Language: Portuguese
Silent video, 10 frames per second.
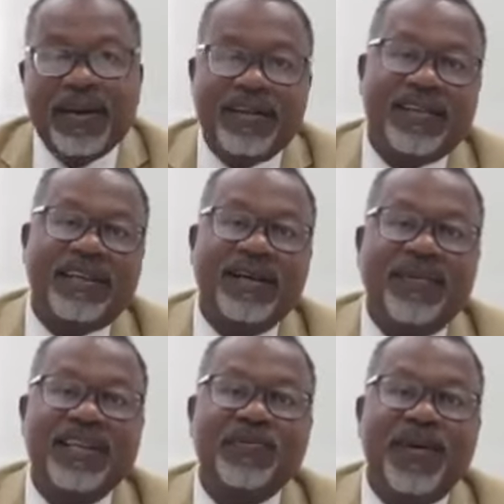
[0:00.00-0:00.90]

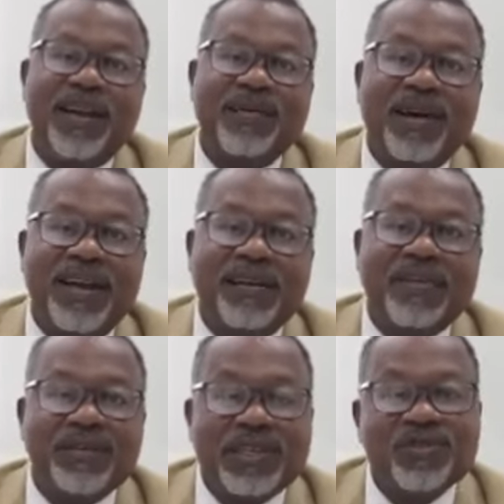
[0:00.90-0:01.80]
exatamente para que o
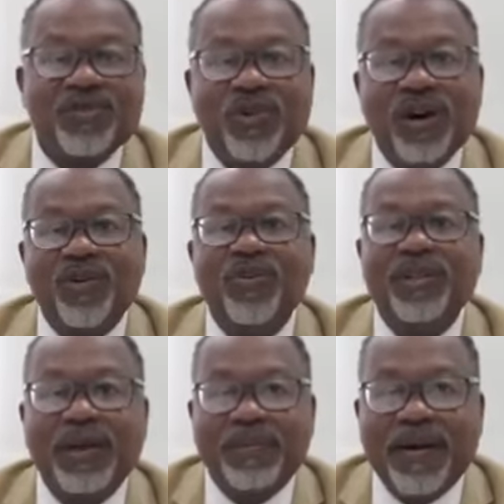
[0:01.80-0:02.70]
carnaval transcorra com
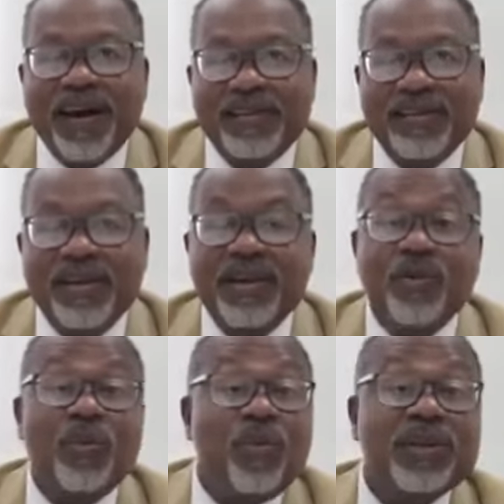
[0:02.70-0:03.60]
muita paz,
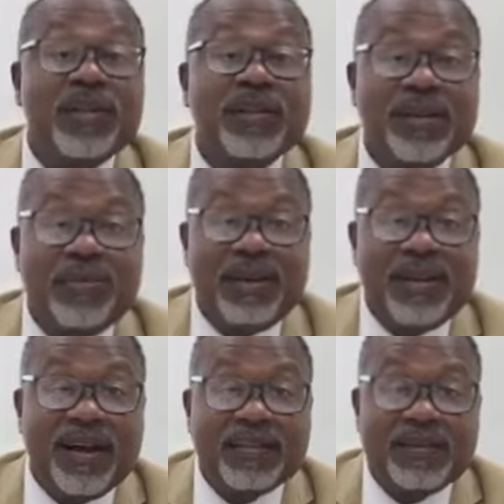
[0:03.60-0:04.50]
com muita
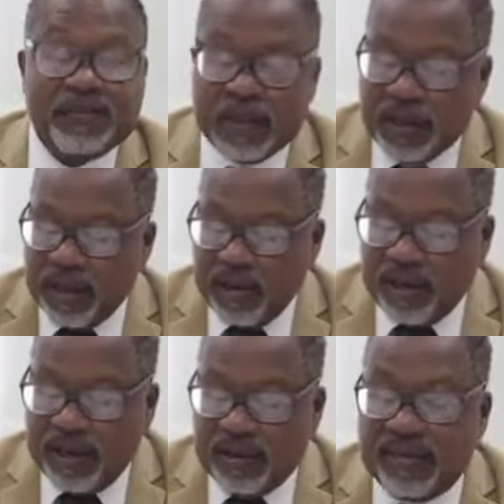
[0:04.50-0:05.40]
tranquilidade. Eu
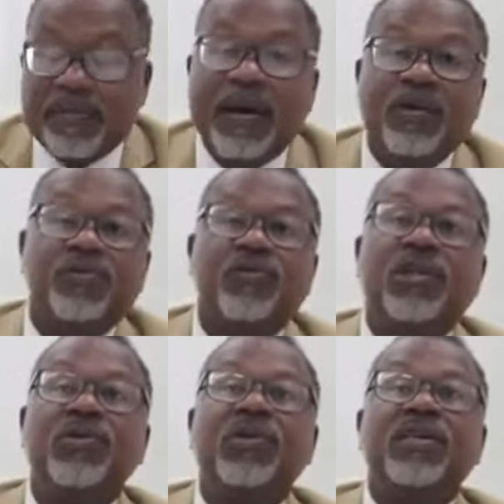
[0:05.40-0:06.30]
queria dizer para os
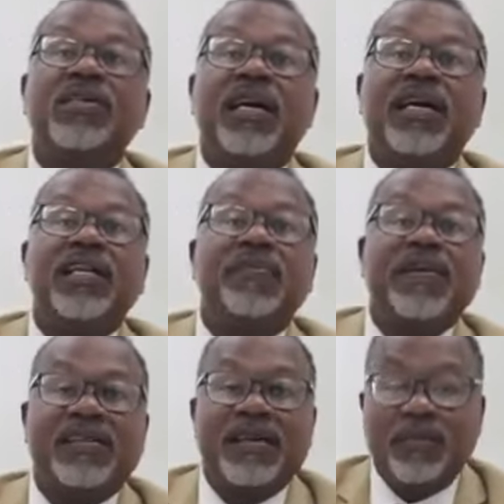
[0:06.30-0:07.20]
foliões aqui de
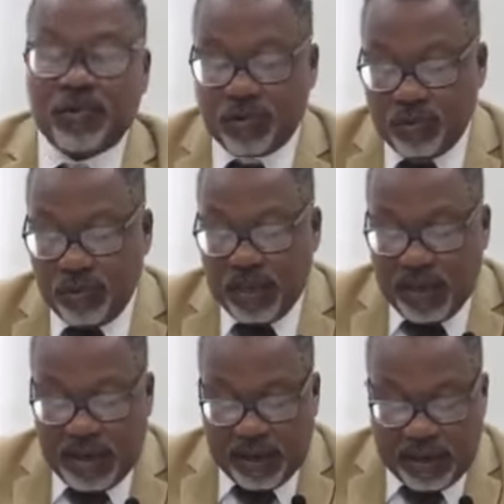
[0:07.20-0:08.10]
Piaçabuçu Sul
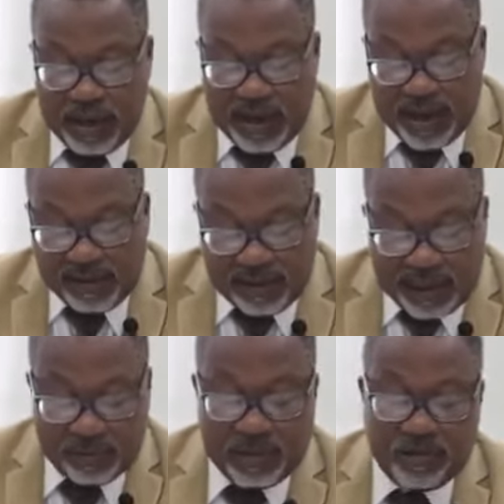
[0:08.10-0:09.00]
que esse
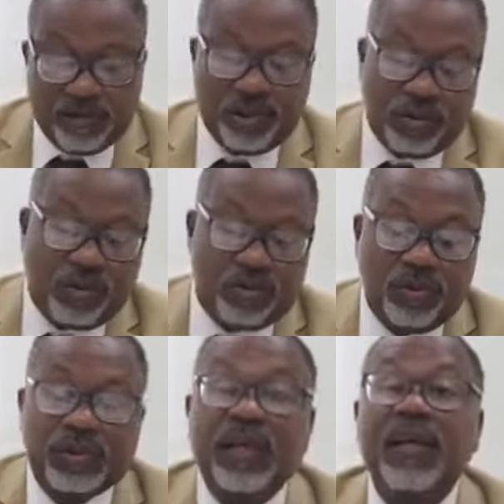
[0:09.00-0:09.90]
termo de ajuste de
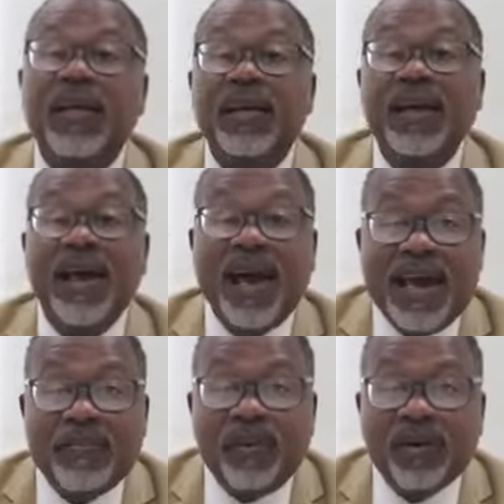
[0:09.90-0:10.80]
conduta ele
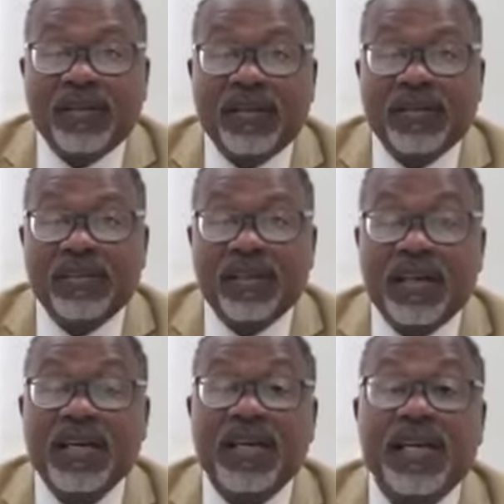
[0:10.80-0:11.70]
é importante
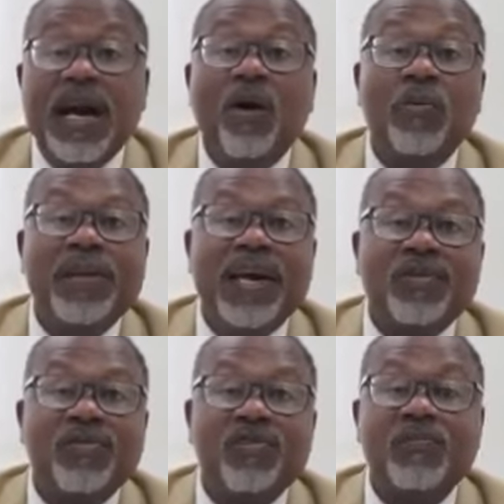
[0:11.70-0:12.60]
e cria
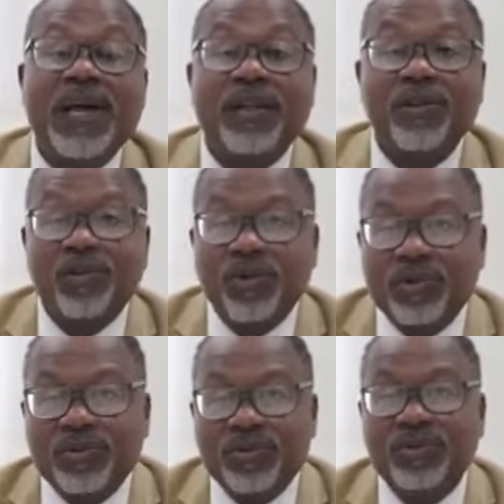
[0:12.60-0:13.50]
obrigações para
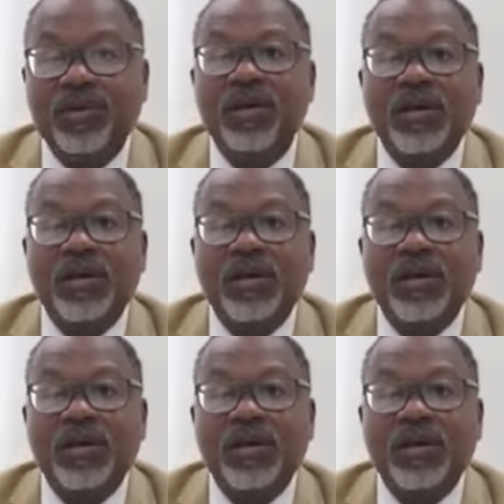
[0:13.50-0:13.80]
todos